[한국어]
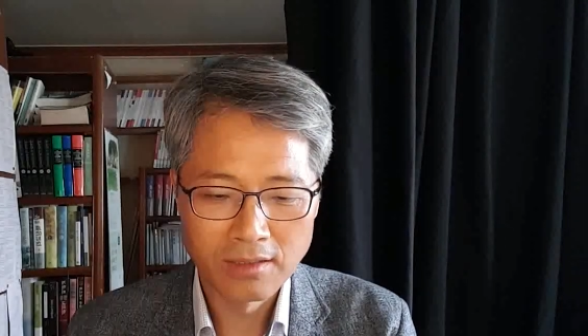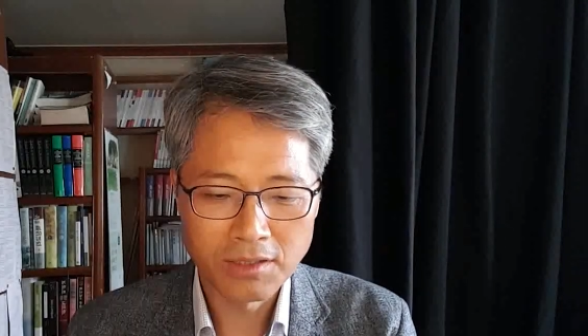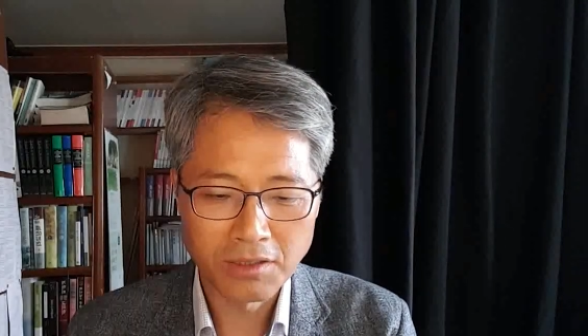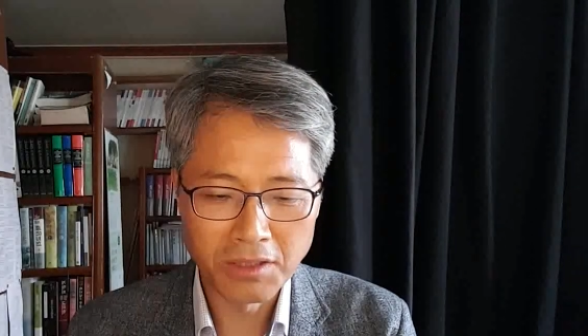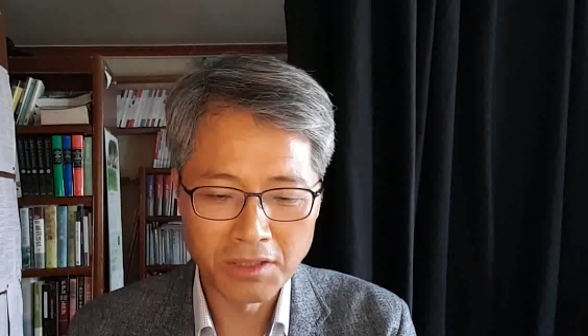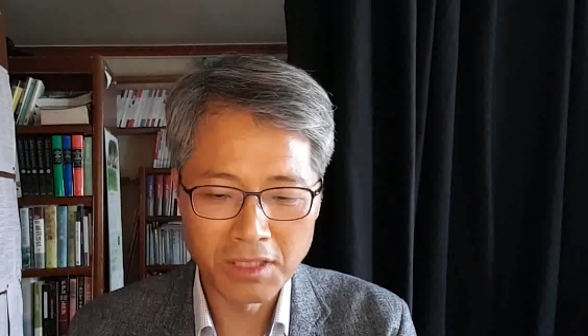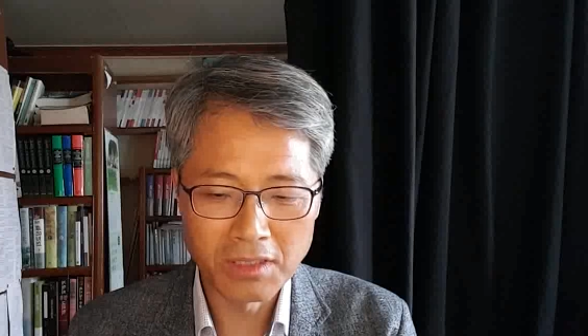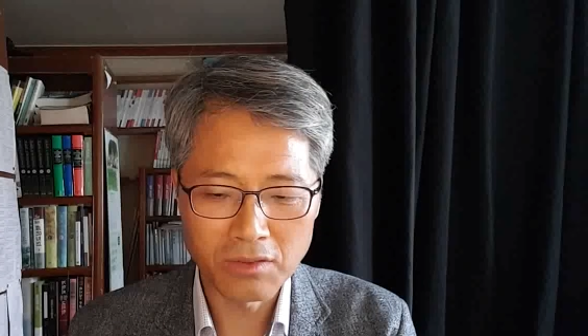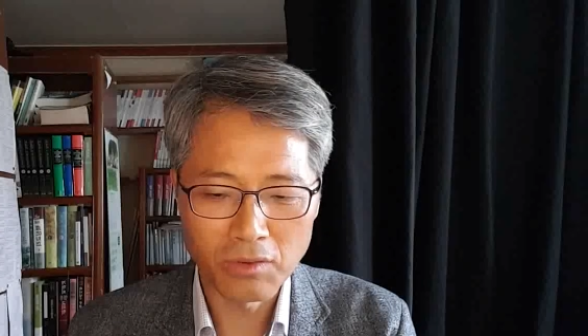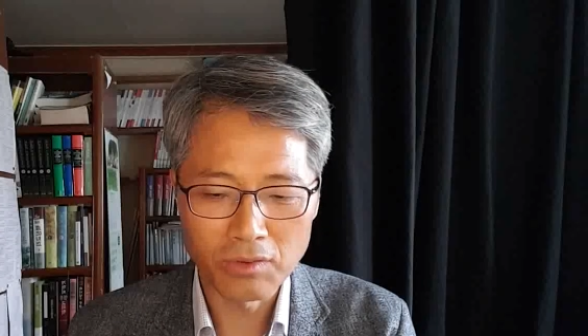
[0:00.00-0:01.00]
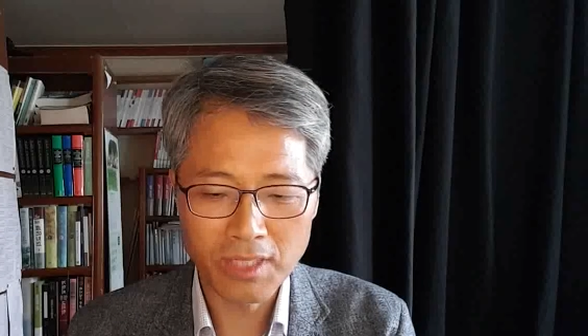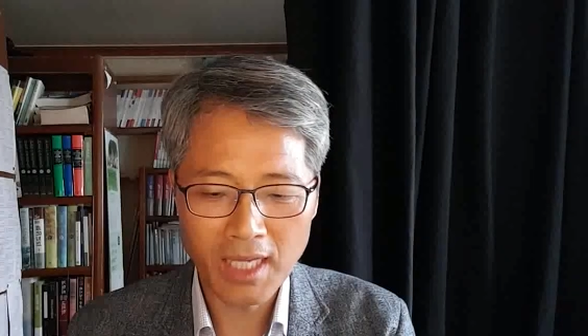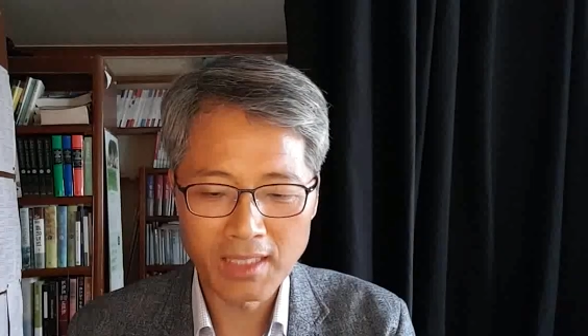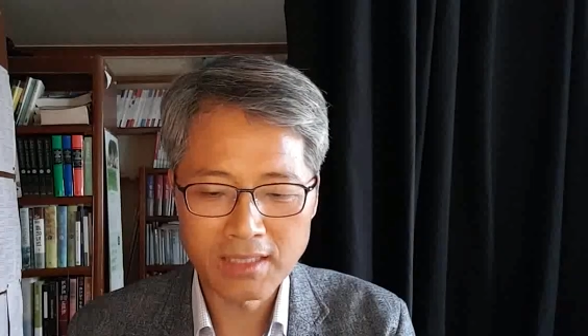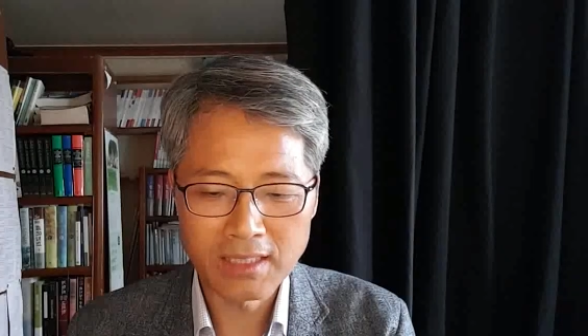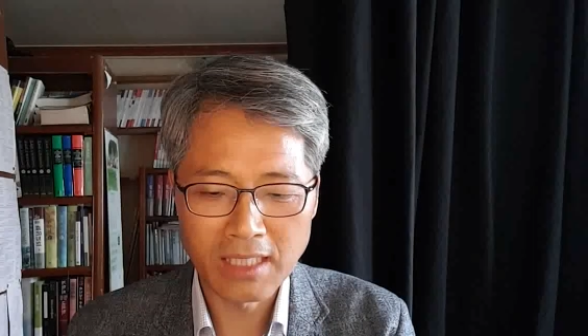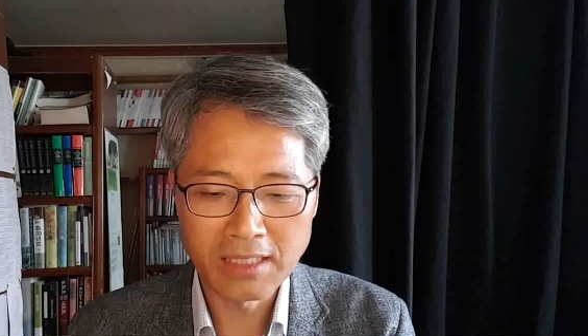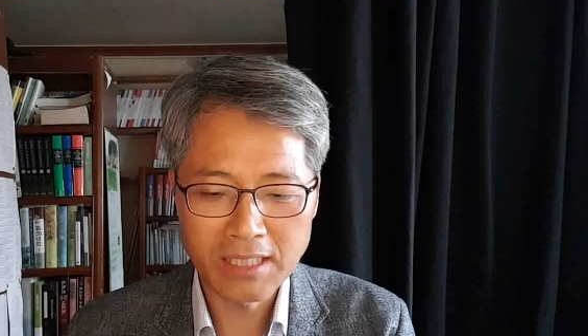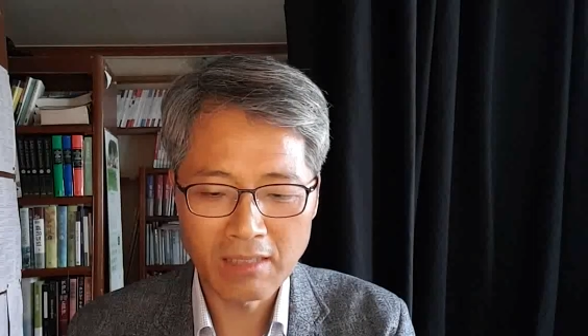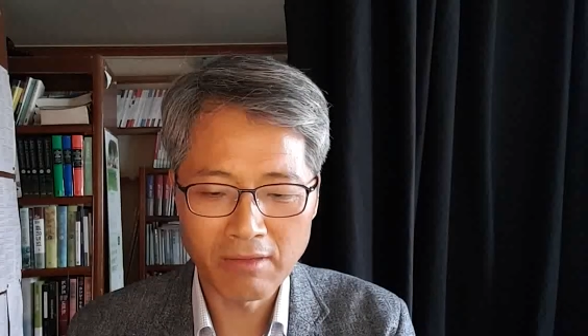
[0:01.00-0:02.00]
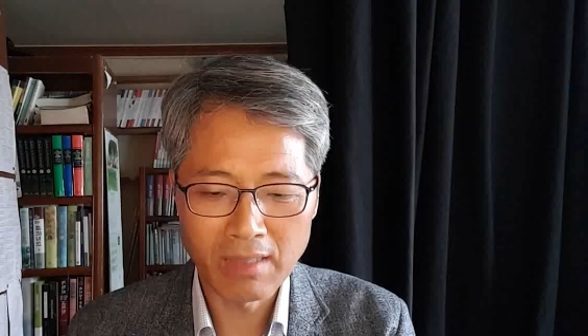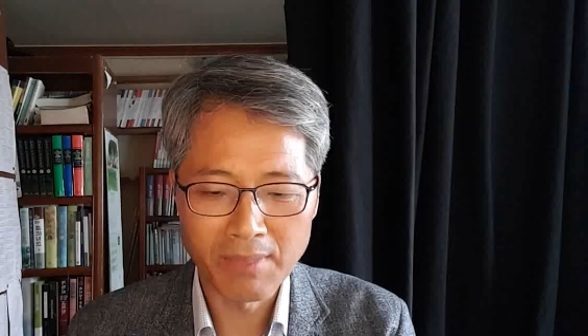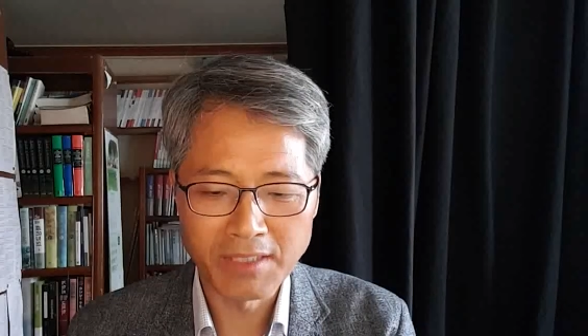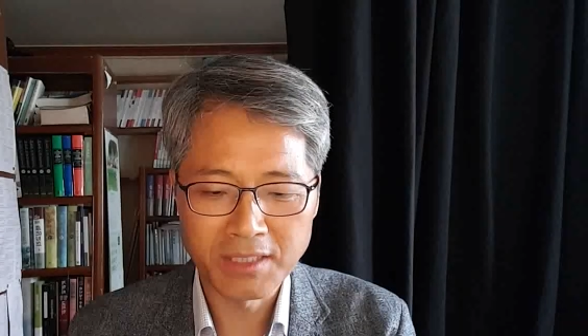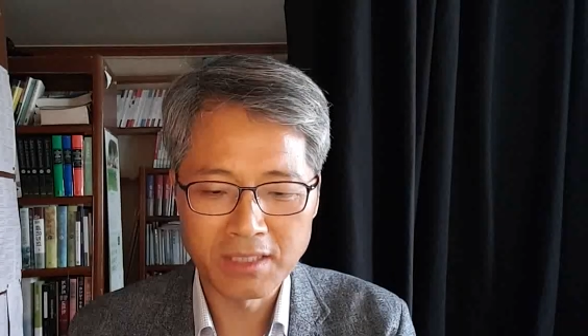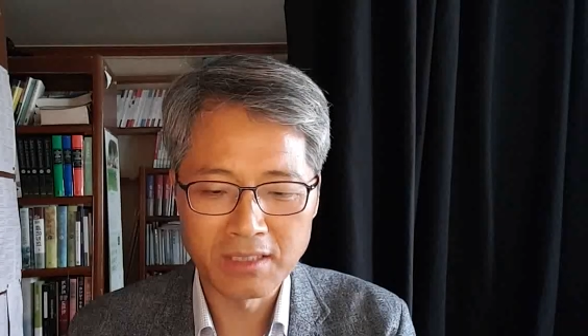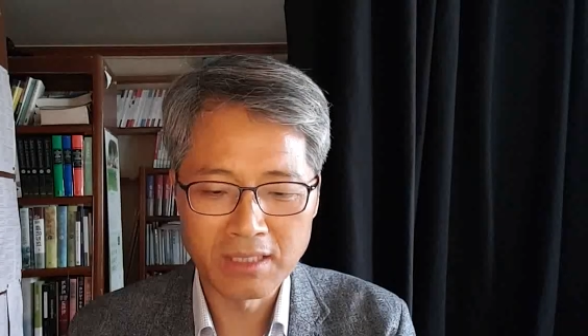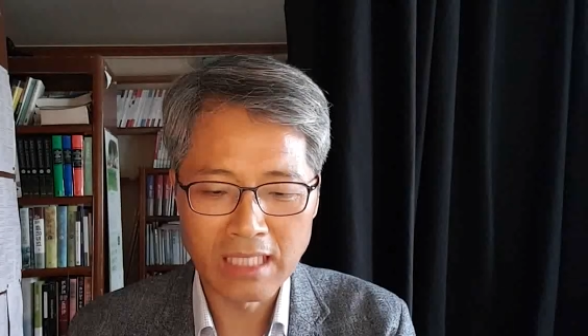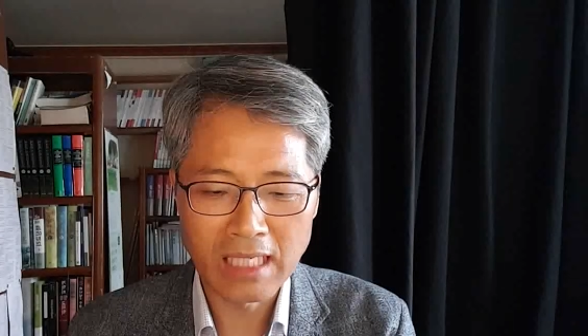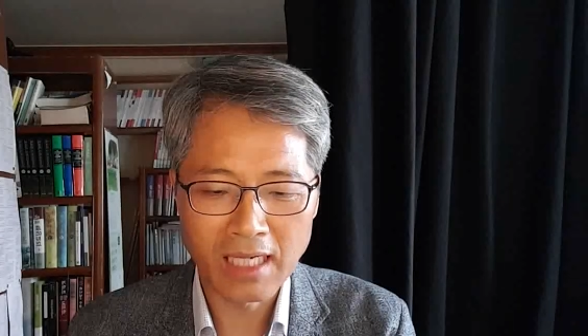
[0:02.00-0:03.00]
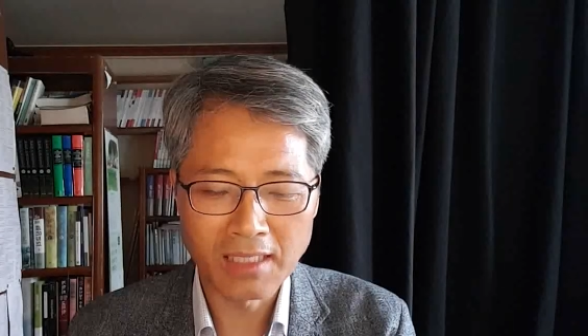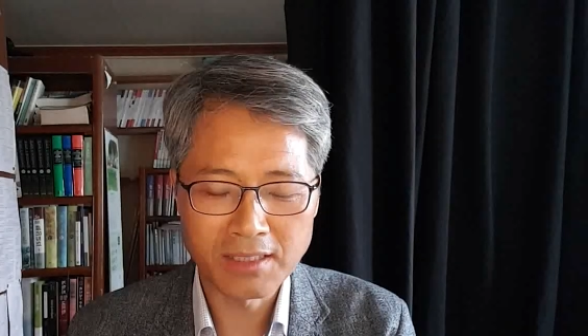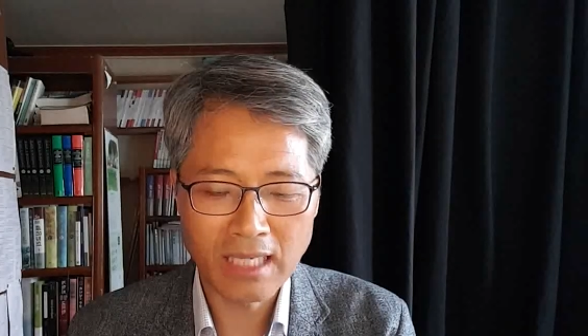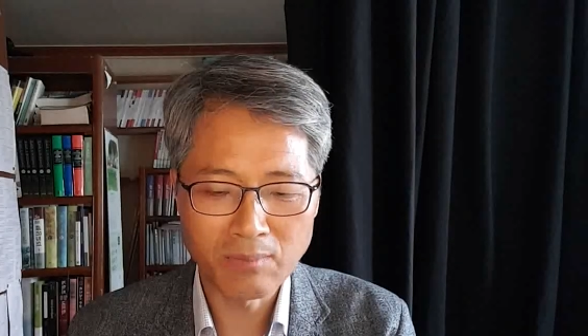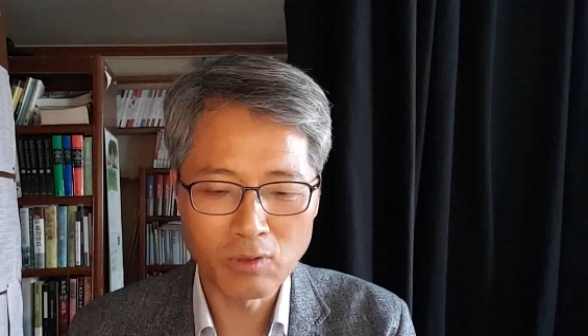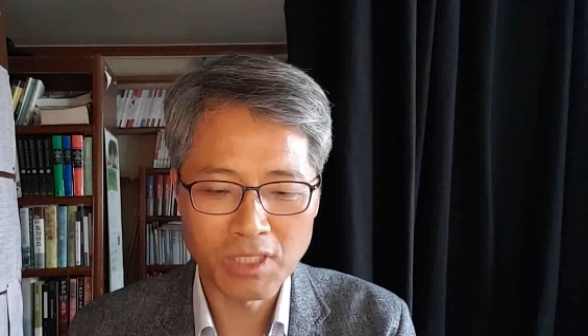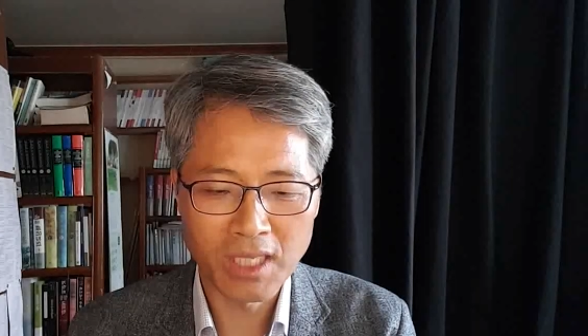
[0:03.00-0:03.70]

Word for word: 성령이 떠오르게 하신 인상과 메시지는 인간이 잘못